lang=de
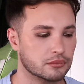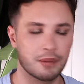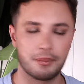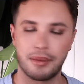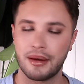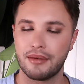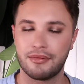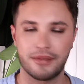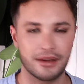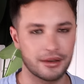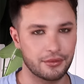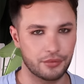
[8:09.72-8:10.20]

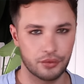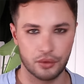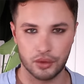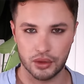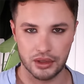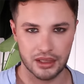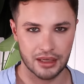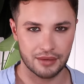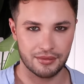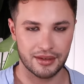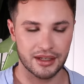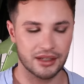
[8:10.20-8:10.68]
Perfekt für
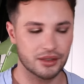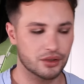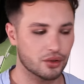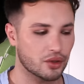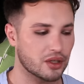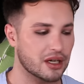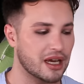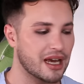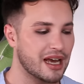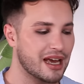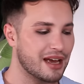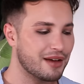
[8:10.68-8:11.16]
unterwegs.
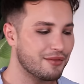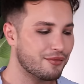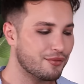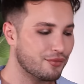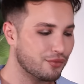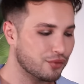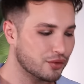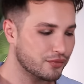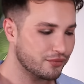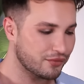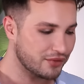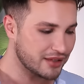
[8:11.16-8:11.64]
Und
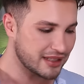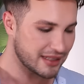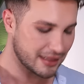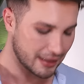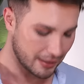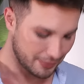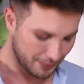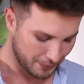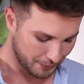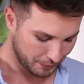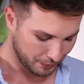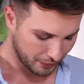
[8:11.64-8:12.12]
wo, wisst
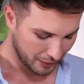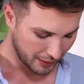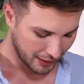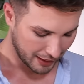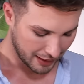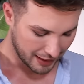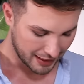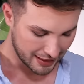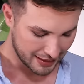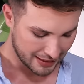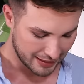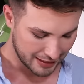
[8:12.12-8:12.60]
ihr,
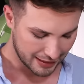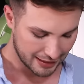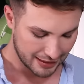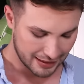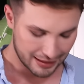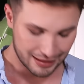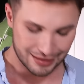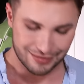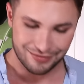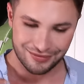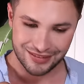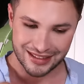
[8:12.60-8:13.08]
ich, ich,
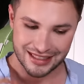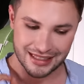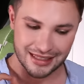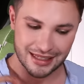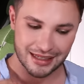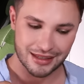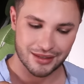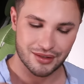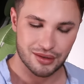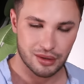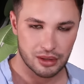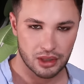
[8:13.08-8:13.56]
was ich
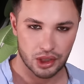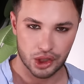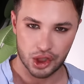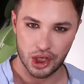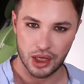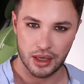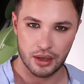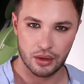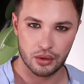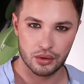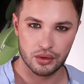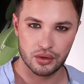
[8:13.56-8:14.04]
an Sol de
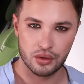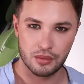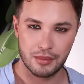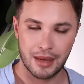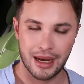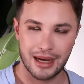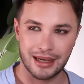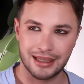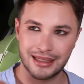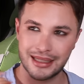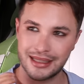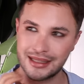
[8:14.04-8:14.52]
Janeiro so
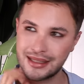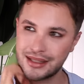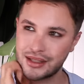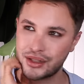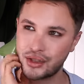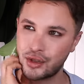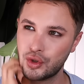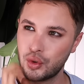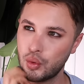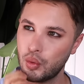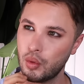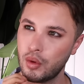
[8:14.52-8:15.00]
mag, das
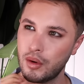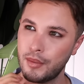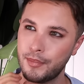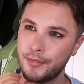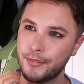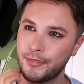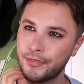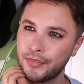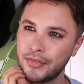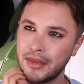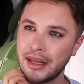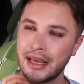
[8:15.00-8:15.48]
ist so
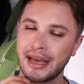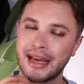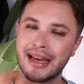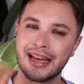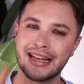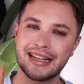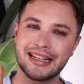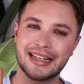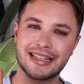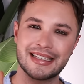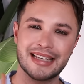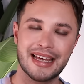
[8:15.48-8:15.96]

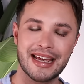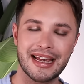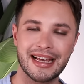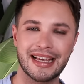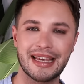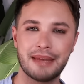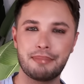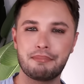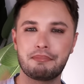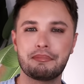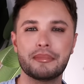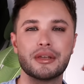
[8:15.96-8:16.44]
das
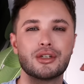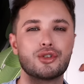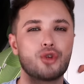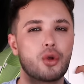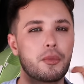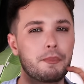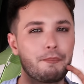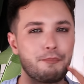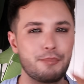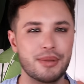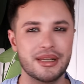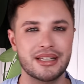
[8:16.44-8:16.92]
ergibt mir so
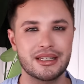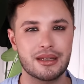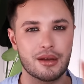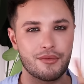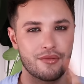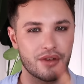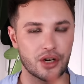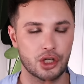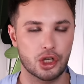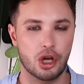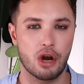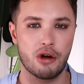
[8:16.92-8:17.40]
ein bisschen
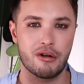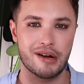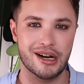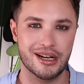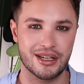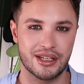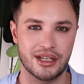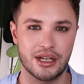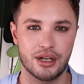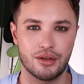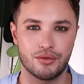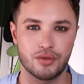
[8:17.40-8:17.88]

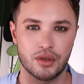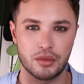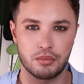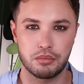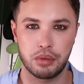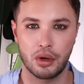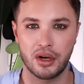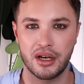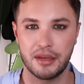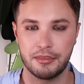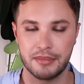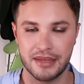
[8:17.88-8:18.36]
Victoria's Secret
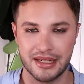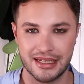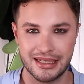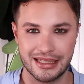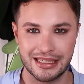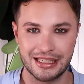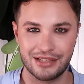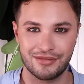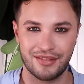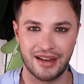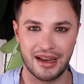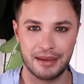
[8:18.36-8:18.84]
Body
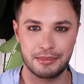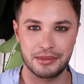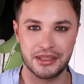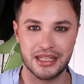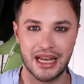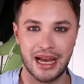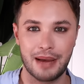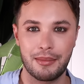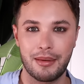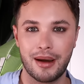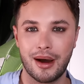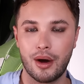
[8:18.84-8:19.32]
Mists Vibes,
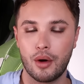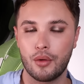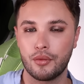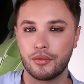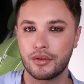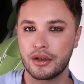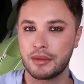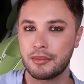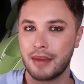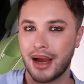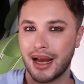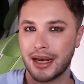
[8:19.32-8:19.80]
aber auf
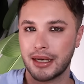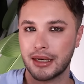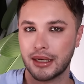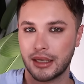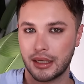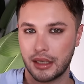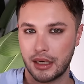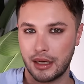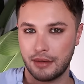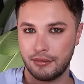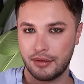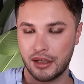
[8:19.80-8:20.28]
einem
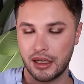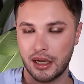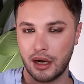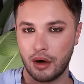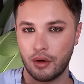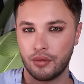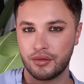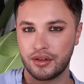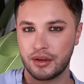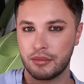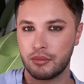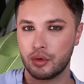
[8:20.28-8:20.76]
anderen Level,
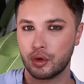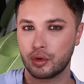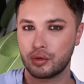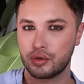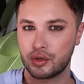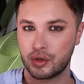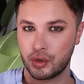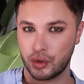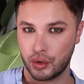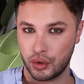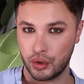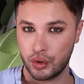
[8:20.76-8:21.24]
auf einem
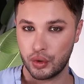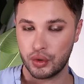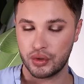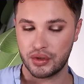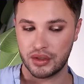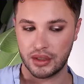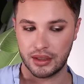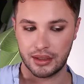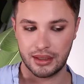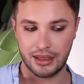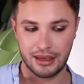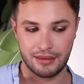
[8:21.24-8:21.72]

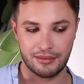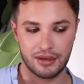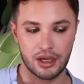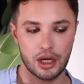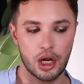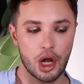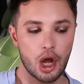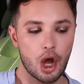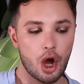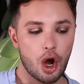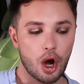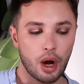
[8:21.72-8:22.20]
luxuriöseren Level,
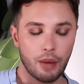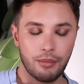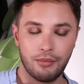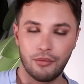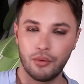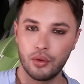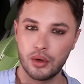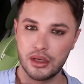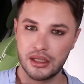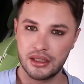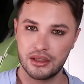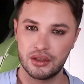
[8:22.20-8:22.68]

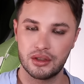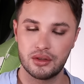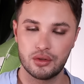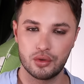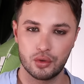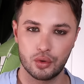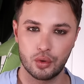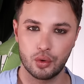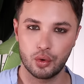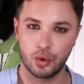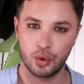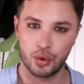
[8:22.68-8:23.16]
obwohl die
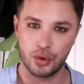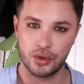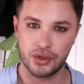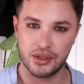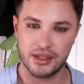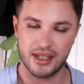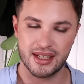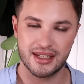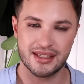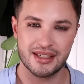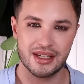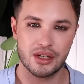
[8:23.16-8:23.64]
so
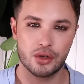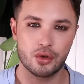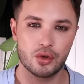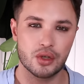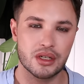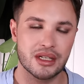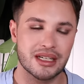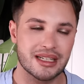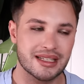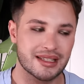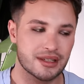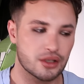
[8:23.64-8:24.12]
günstig sind.
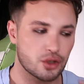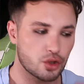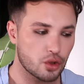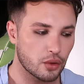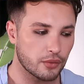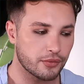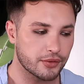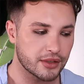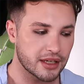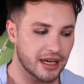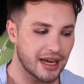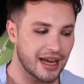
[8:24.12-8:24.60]
Und diesen
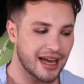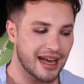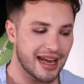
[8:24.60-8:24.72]
Duft,